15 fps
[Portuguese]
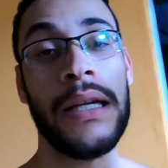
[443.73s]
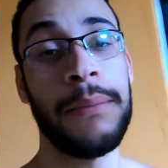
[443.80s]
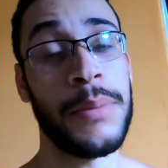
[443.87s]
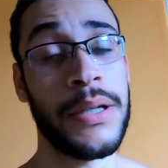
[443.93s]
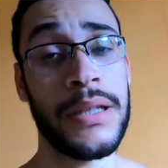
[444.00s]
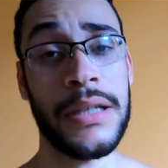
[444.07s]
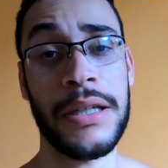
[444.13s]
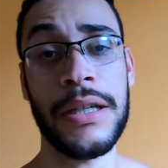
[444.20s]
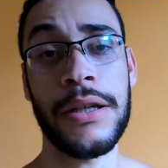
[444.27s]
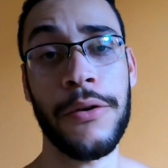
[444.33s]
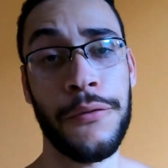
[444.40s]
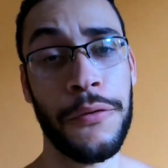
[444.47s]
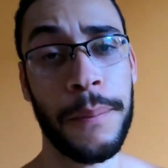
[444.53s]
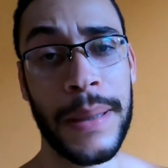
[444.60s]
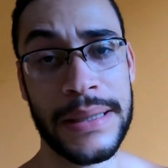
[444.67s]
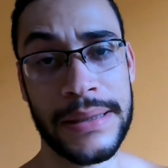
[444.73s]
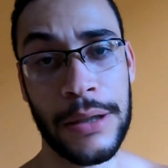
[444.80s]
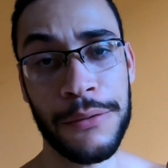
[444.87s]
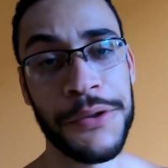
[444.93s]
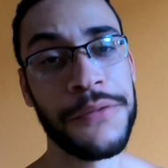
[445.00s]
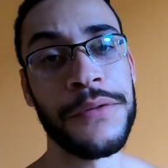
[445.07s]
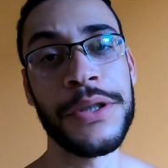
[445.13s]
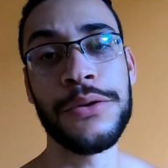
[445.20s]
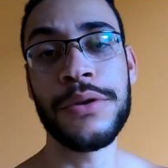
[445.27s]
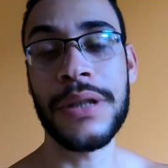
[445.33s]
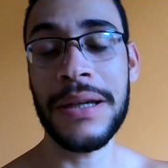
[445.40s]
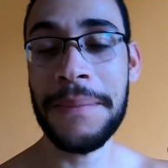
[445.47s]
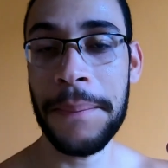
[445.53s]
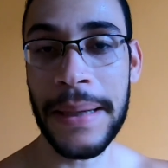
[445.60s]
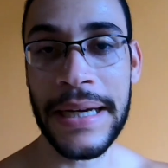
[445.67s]
Lembrando aqui que eu vou passar uns vídeos
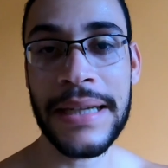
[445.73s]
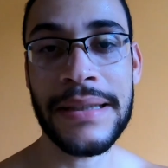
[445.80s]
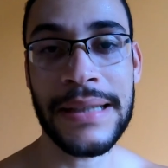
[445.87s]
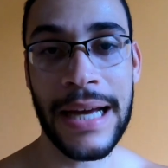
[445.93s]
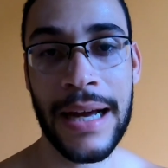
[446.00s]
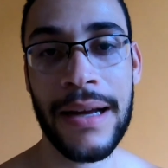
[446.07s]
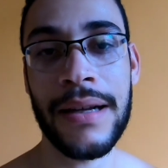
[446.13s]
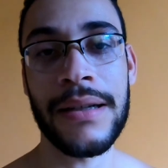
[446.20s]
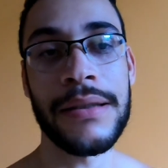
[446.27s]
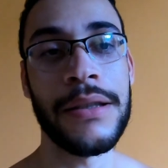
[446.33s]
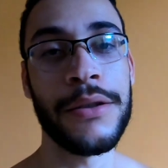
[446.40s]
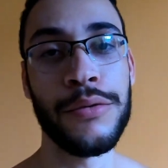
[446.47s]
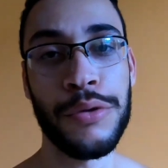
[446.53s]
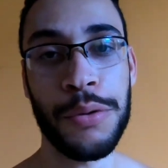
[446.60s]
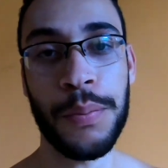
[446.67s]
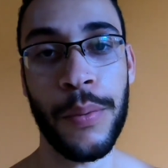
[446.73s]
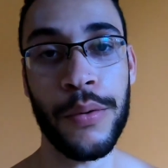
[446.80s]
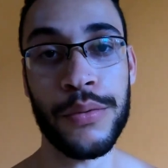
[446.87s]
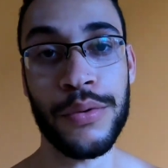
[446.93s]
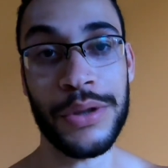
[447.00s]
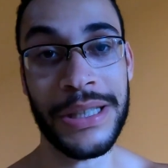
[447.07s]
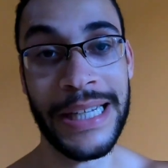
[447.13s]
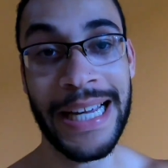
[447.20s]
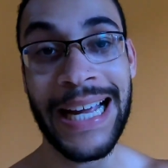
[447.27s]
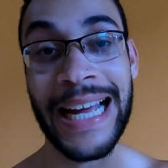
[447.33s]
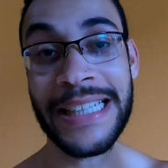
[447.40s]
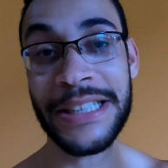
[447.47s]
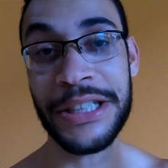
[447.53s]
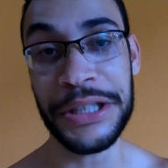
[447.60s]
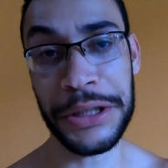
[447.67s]
também, tá? Dando os pontos
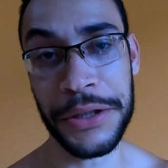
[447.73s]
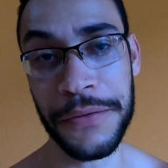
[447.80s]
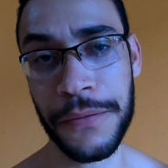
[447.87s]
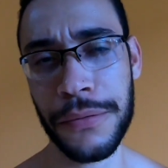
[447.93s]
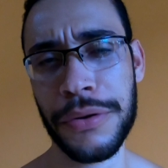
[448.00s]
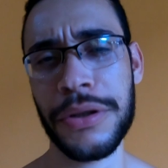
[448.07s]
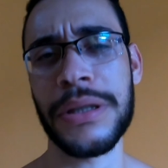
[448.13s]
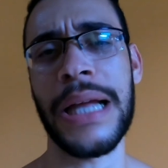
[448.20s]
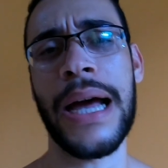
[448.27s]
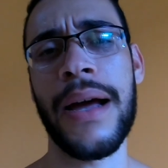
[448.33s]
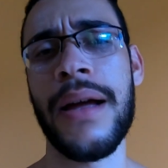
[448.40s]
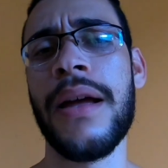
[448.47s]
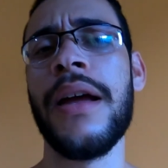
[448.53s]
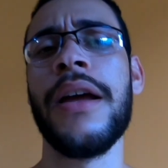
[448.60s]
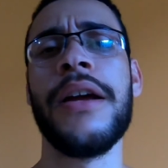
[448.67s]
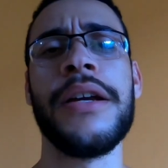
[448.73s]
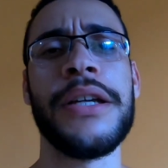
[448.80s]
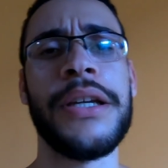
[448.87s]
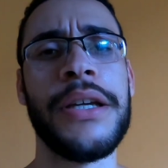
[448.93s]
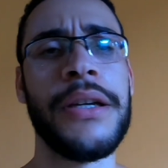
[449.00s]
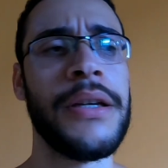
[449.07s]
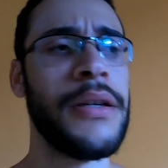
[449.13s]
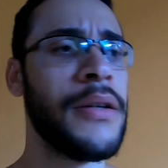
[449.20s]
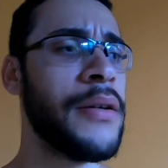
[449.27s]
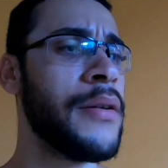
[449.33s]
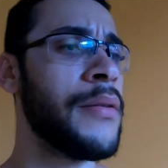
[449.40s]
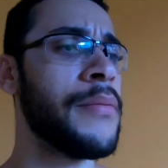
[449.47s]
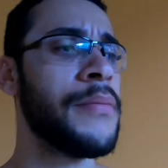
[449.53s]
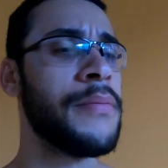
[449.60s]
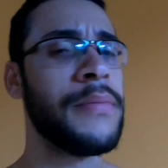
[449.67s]
negativos, tá?
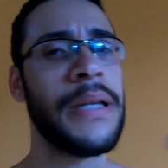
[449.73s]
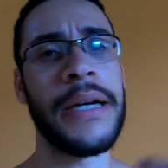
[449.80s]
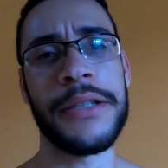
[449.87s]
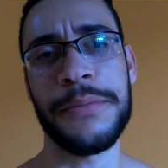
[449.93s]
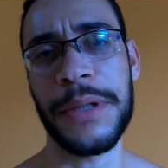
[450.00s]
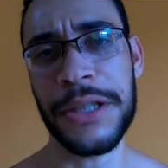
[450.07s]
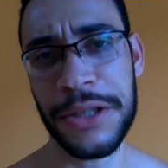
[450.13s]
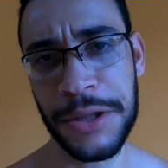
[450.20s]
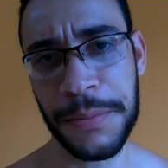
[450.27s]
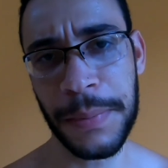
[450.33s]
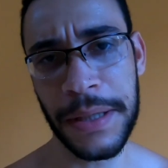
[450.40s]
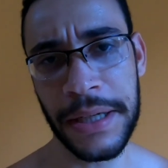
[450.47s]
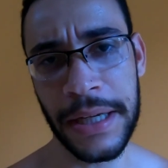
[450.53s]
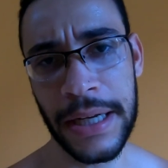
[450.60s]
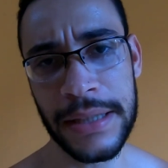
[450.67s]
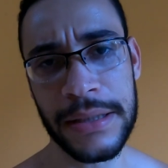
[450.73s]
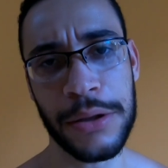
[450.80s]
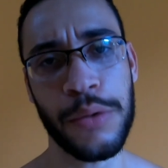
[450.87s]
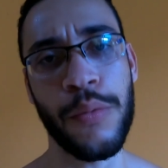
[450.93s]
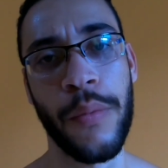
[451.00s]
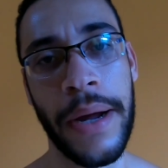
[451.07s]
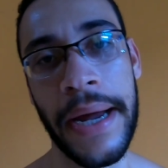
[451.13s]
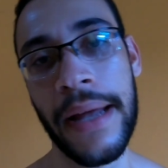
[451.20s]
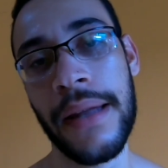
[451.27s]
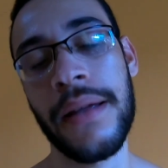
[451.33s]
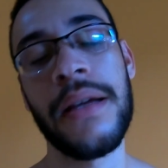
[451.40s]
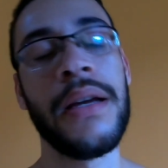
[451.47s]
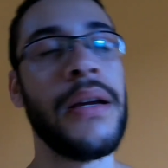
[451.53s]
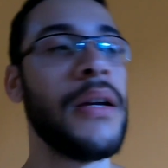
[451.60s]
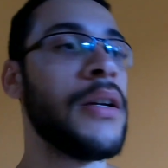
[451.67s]
Que das minhas experiências com ela.
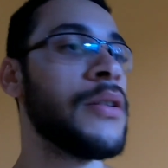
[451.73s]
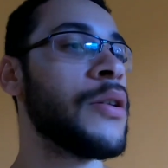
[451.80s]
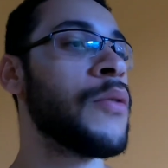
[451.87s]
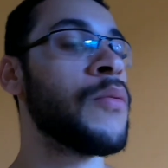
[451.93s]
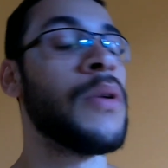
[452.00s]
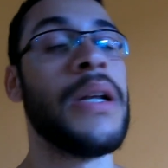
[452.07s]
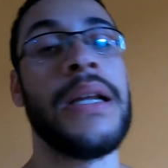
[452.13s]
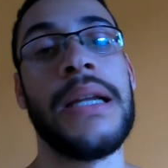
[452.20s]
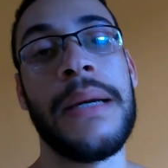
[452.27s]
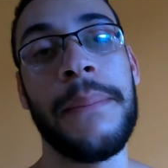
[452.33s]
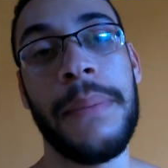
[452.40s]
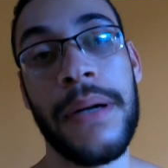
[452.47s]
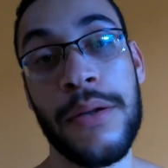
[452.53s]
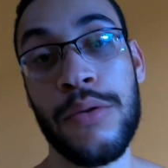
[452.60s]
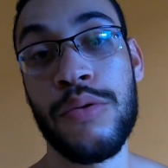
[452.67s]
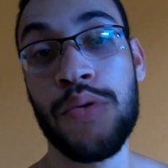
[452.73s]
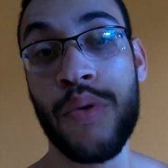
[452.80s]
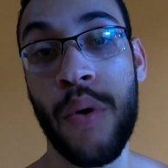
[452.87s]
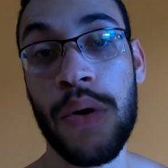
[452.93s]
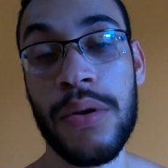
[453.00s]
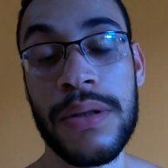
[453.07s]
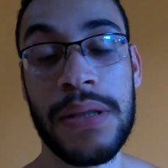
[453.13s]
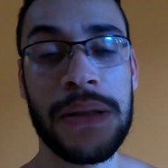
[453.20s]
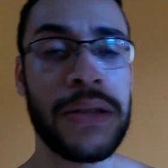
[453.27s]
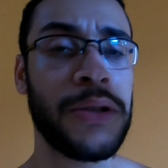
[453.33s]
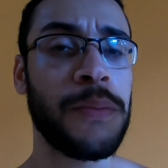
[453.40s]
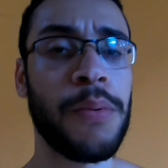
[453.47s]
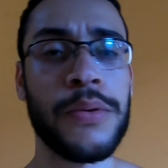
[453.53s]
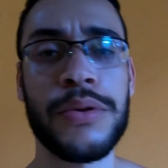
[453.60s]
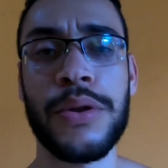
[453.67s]
Então, lembrando todos esses
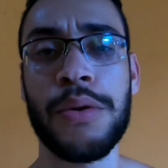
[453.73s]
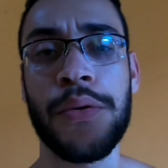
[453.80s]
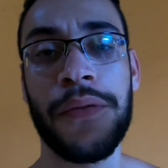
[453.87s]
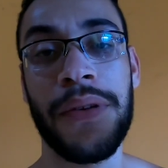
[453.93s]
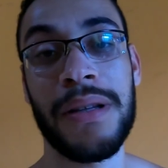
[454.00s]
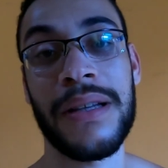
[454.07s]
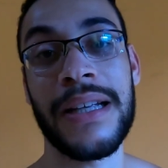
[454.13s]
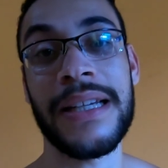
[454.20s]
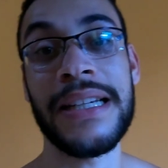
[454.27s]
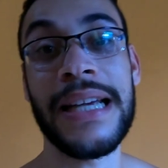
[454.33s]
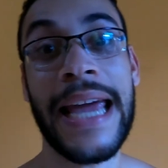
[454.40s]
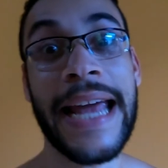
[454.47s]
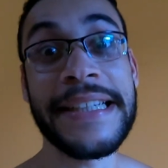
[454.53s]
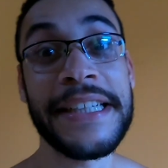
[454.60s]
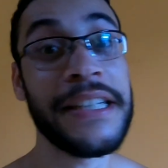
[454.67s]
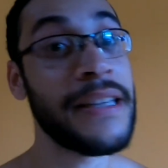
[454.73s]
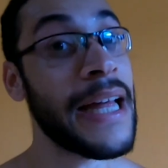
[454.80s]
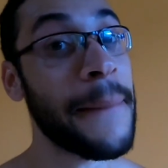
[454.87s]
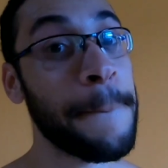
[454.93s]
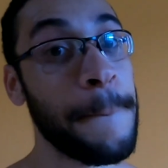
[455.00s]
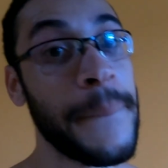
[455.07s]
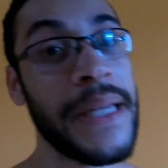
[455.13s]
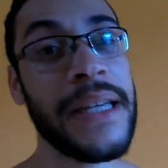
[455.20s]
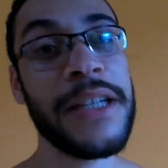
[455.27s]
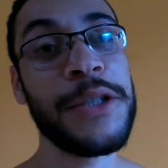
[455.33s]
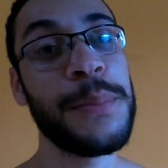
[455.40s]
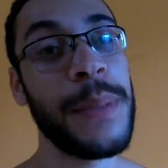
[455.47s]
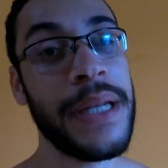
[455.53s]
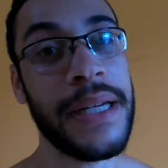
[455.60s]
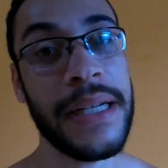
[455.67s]
pontos que eu tô falando aqui é de da minha
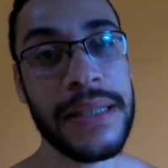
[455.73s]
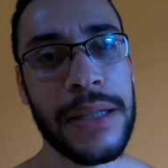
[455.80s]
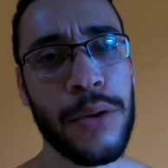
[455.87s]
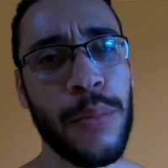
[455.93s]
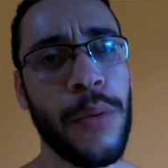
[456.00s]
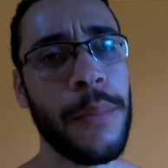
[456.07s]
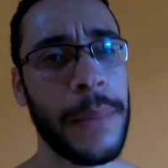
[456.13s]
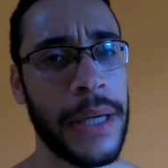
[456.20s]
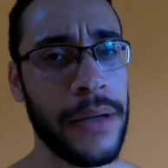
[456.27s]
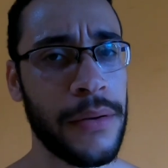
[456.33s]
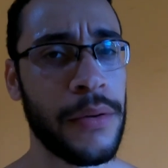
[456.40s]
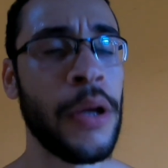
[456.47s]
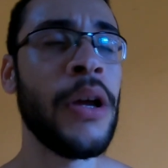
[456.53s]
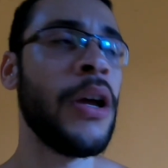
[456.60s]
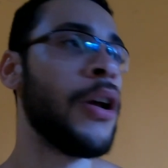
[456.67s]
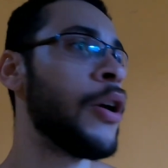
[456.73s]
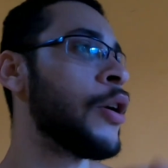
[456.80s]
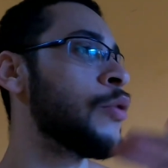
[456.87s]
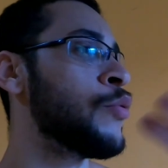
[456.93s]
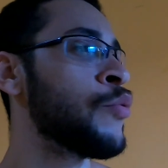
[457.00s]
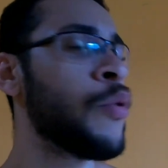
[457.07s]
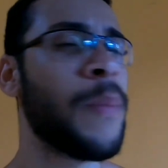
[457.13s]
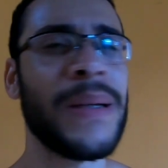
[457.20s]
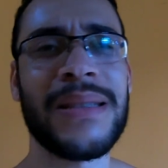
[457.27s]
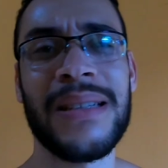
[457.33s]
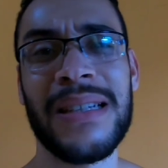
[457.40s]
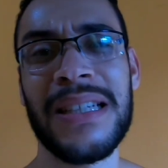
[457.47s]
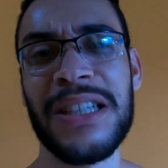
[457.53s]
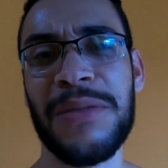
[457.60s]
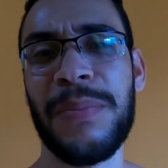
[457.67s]
experiência no momento não tô passando
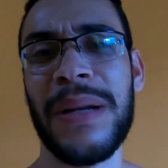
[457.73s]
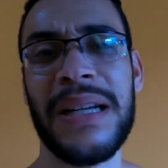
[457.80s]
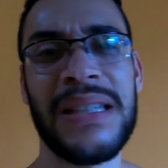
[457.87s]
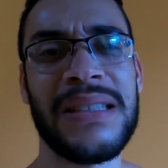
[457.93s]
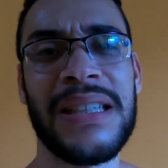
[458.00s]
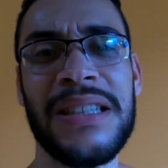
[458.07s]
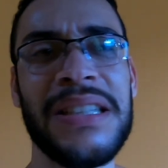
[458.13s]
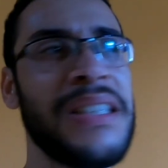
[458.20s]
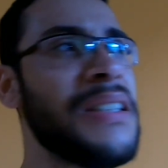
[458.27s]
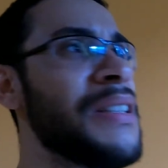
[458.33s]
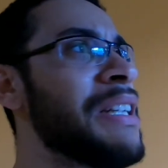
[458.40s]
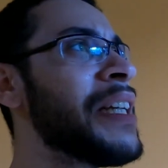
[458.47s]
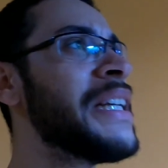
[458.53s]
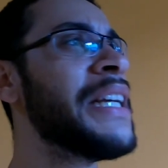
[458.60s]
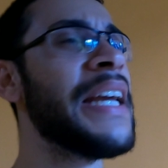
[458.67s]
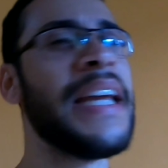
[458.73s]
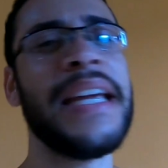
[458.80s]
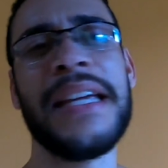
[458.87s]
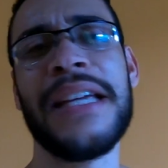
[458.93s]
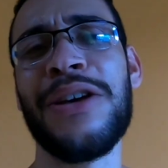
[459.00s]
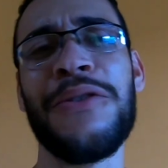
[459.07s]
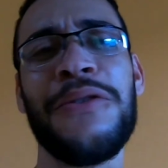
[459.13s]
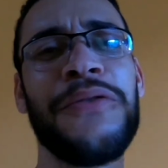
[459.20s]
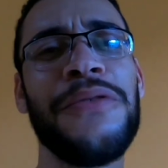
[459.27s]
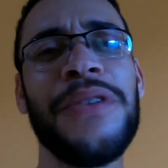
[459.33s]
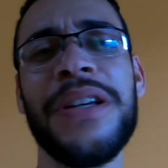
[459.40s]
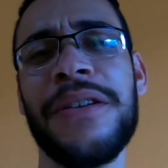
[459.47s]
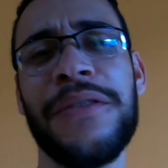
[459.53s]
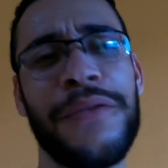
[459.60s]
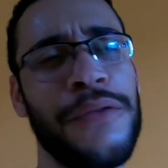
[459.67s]
aqui experiência de ninguém que eu
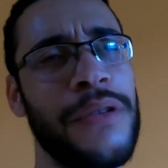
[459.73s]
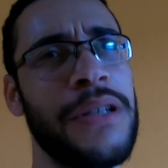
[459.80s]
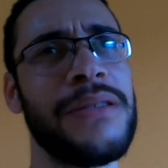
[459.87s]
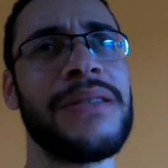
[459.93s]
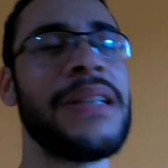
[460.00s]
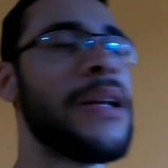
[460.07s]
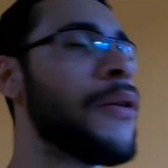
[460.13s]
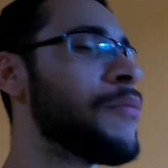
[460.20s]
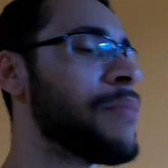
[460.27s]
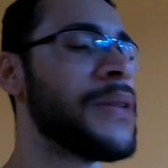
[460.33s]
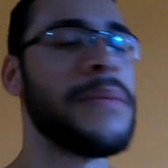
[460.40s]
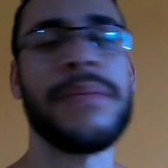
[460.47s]
vi, que fulano. Não.